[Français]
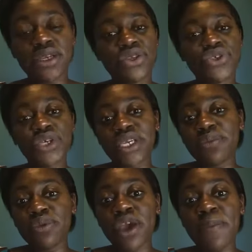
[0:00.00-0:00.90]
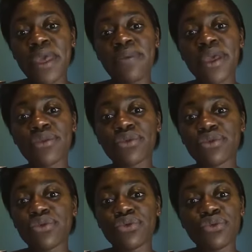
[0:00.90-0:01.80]
Du riz pour leur permettre
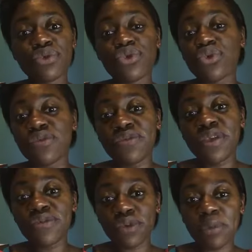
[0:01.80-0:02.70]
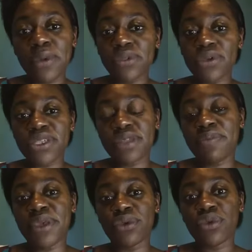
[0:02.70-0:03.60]
de, de survivre pendant cette
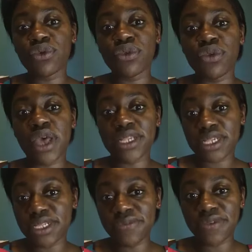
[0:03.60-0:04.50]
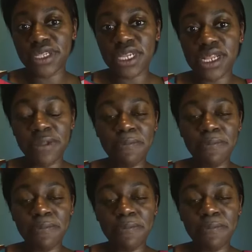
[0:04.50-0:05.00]
période assez difficile.